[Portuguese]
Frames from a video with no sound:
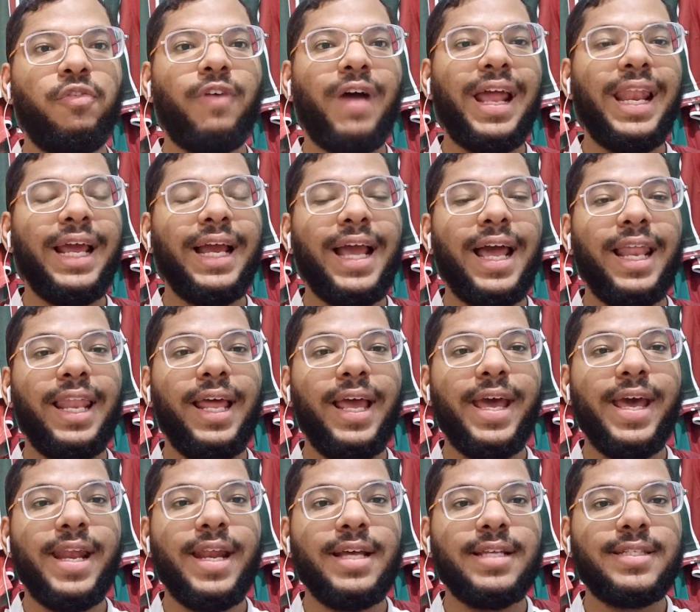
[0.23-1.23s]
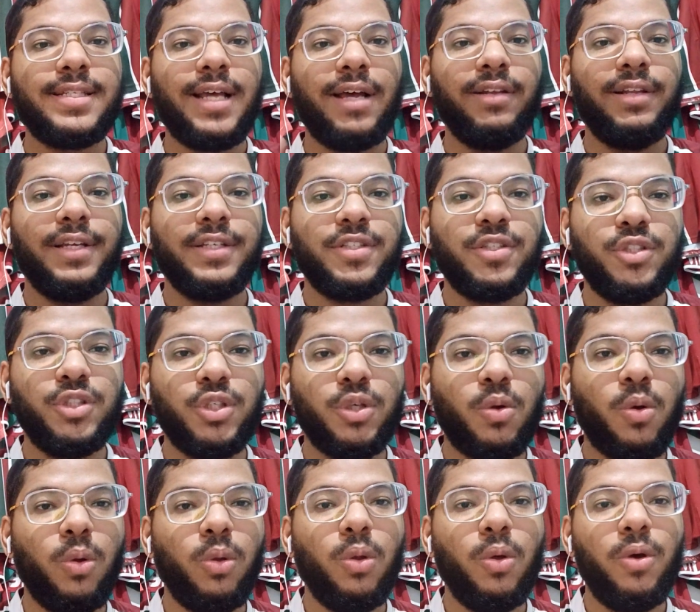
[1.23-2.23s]
Fala galera, saudações de
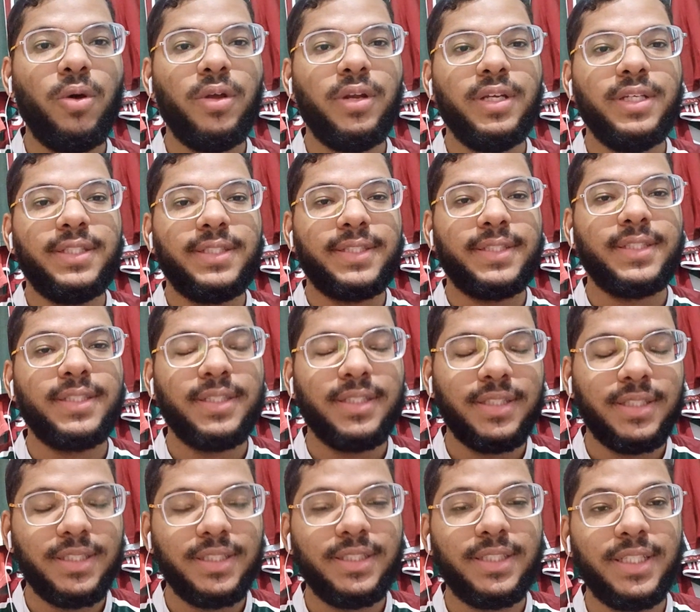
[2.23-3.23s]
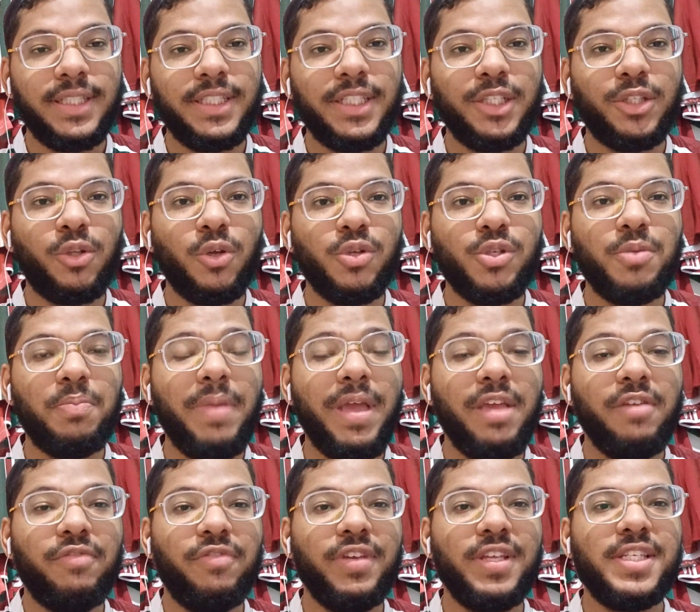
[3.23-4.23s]
colores, sejam todos
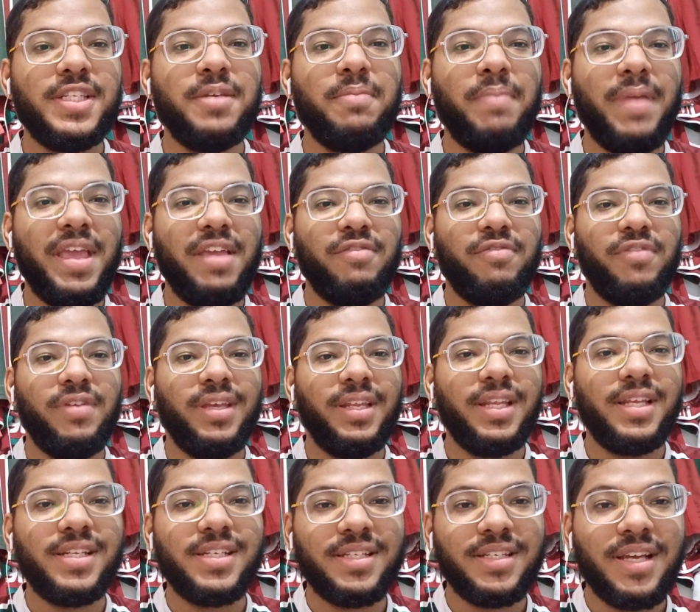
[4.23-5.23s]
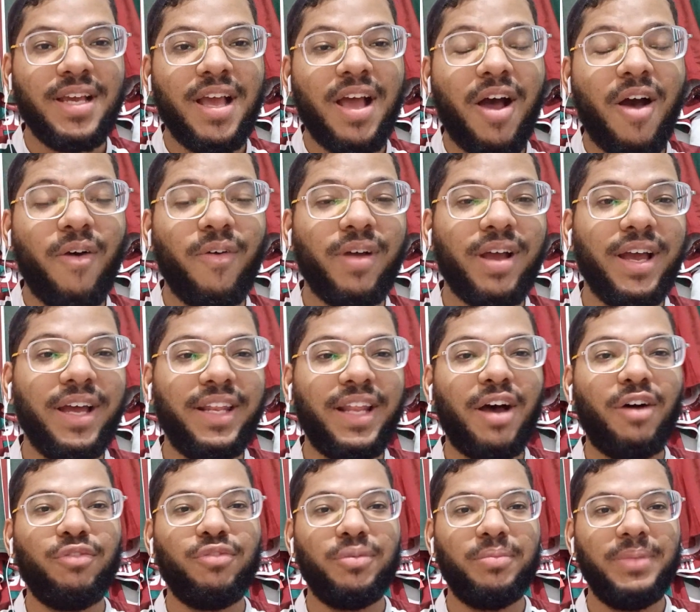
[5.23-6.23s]
bem-vindos e bem-vindas ao
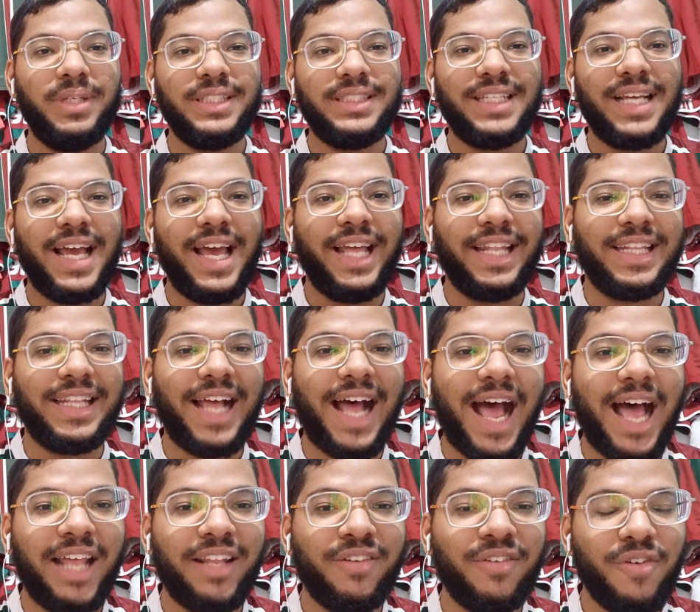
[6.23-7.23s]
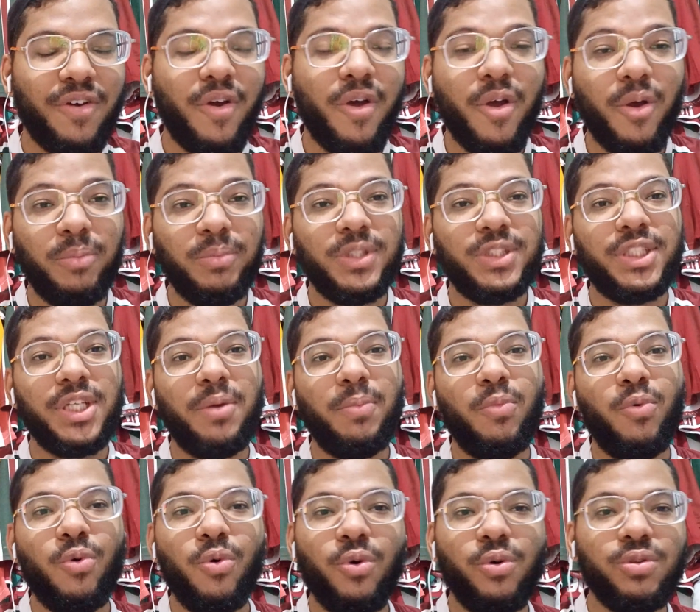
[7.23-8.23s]
canal Fluminense Arretado. Eu me
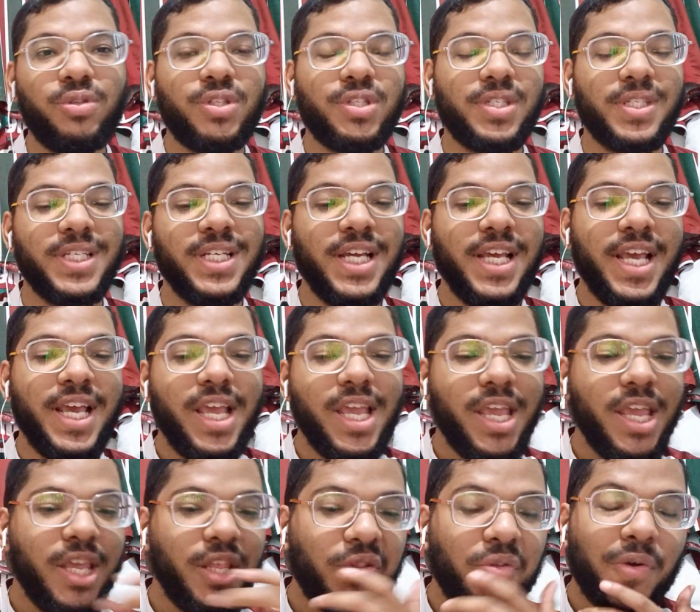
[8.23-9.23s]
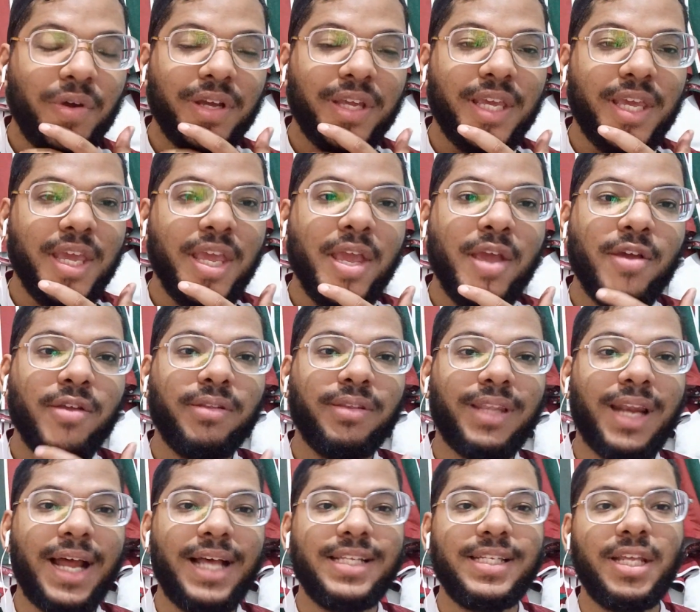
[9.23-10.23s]
chamo Uts e tô aqui
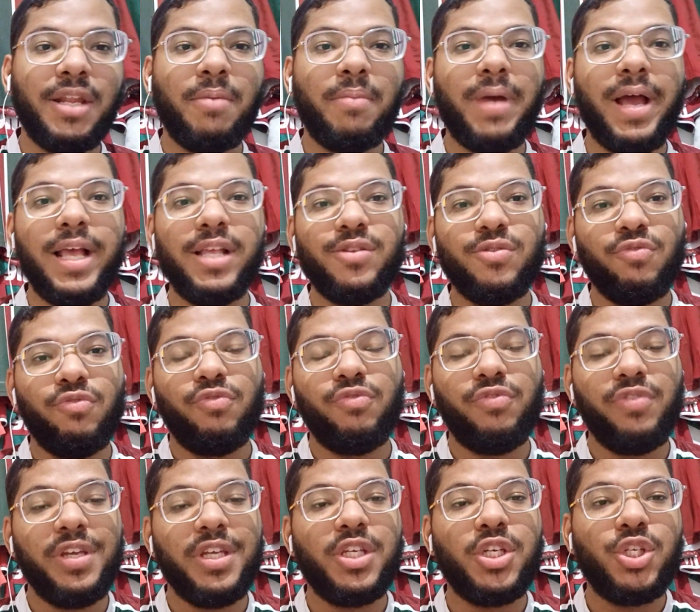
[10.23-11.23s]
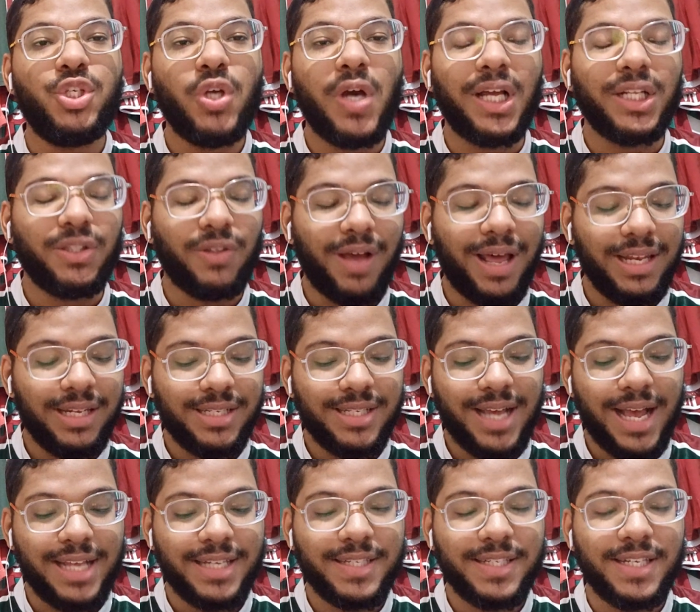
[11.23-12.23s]
trazendo mais um vídeo de
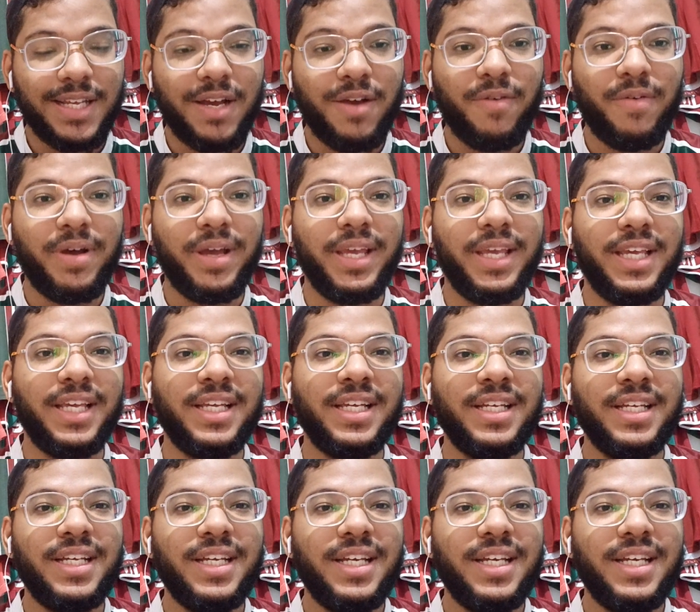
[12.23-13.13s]
atualização aí.